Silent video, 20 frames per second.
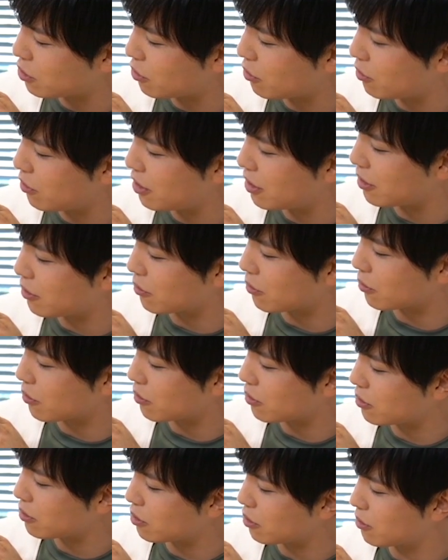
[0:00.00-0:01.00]
チョコレートの
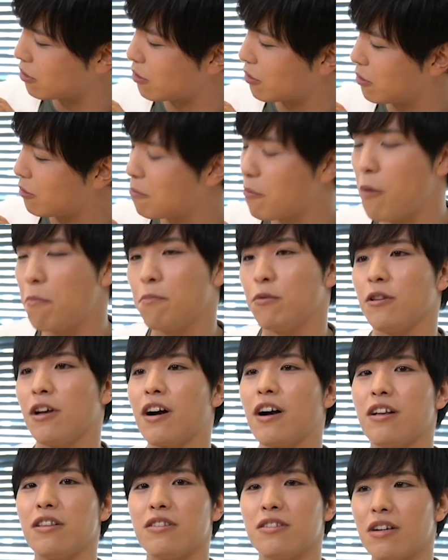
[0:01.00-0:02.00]
ちょっとポップな
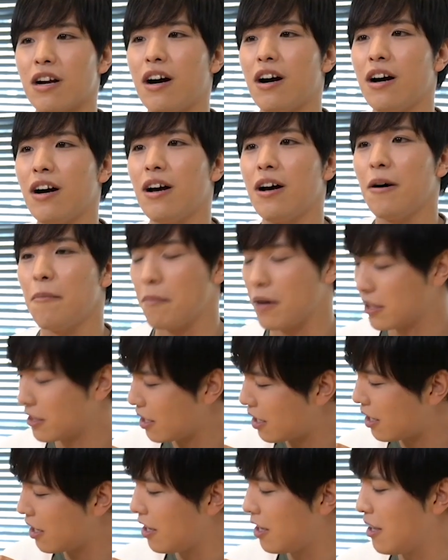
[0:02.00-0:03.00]
感じがま
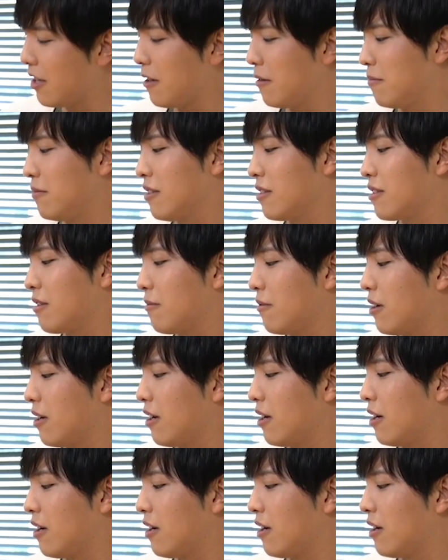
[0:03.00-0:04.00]
た皆
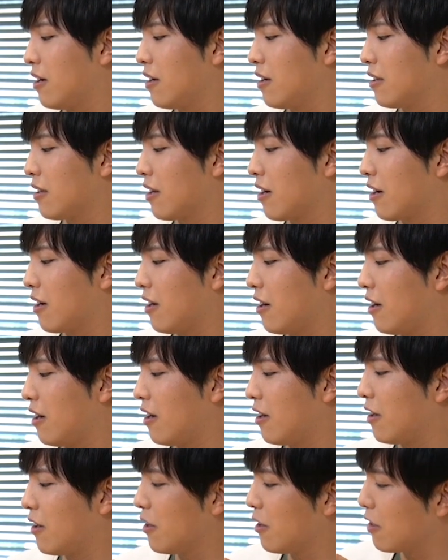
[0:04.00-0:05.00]
様なんか
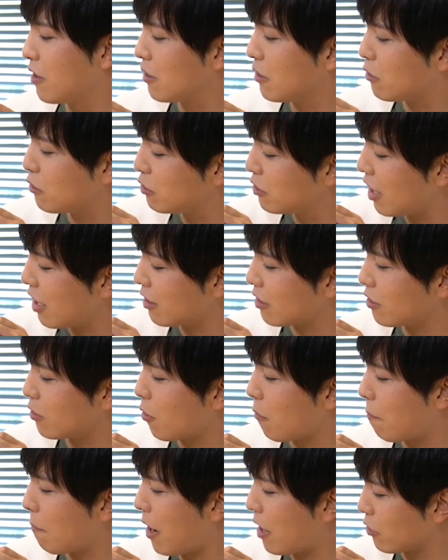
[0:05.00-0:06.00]
普段
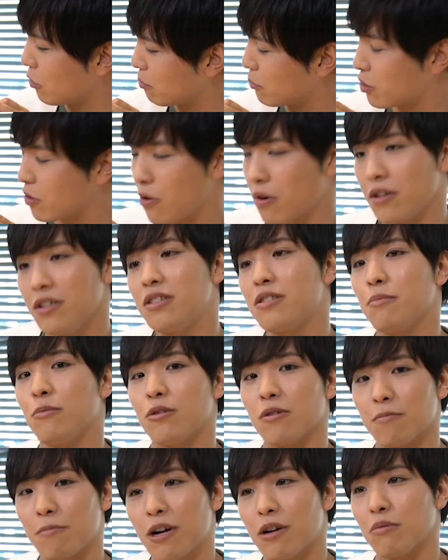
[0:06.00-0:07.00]
のパルムといつ
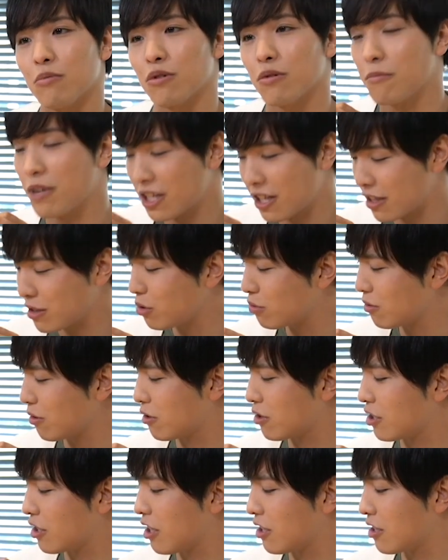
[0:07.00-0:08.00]
ものパルムとまたちょっと
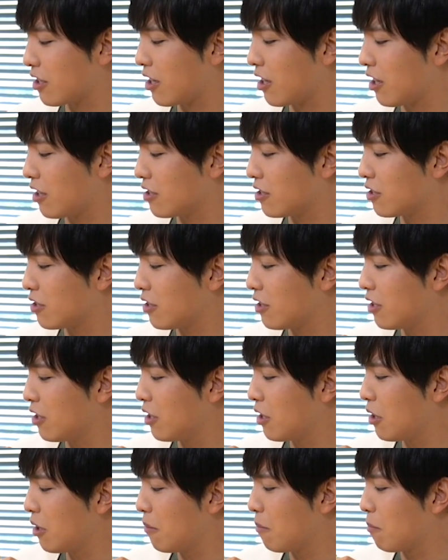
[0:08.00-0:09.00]
違った感じ
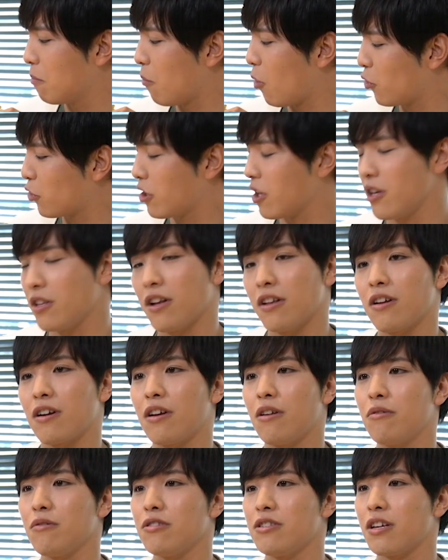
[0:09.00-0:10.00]
持っていただ
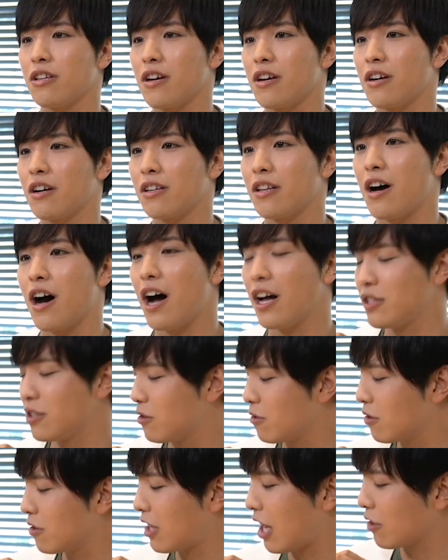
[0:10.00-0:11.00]
けるんじゃないかな
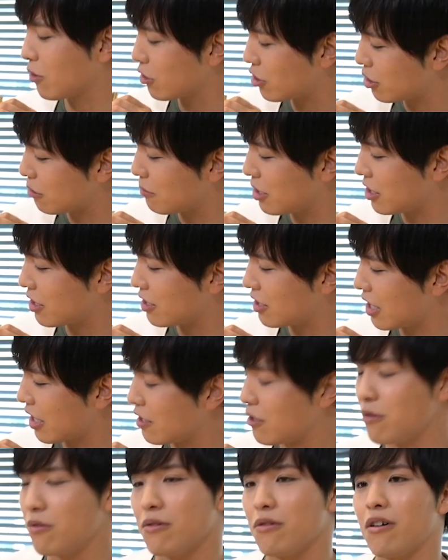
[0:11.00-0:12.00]
味の楽しみって
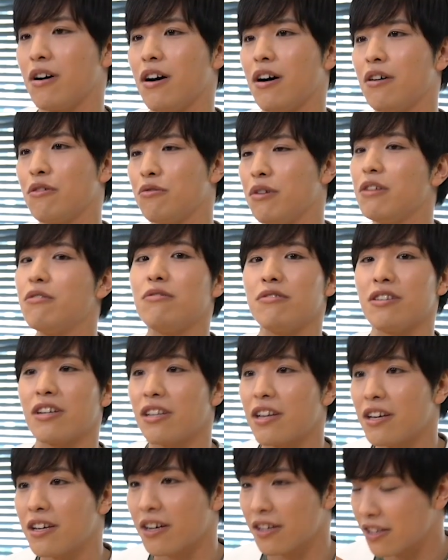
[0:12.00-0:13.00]
いうのが増えるんじゃ
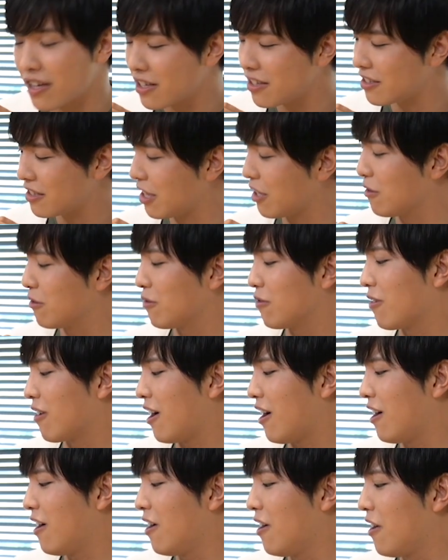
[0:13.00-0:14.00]
ないかなっていうの
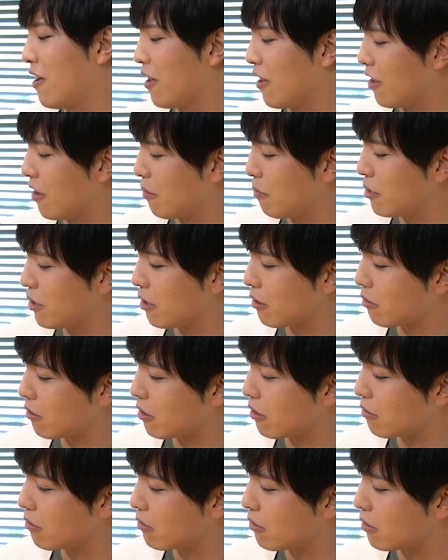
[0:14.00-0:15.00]
が、えー、見て
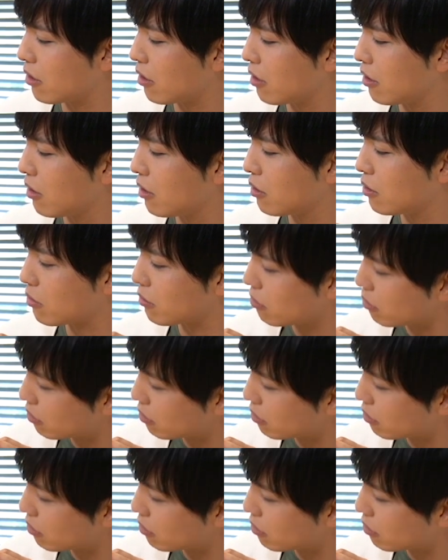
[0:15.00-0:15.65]
取れるんです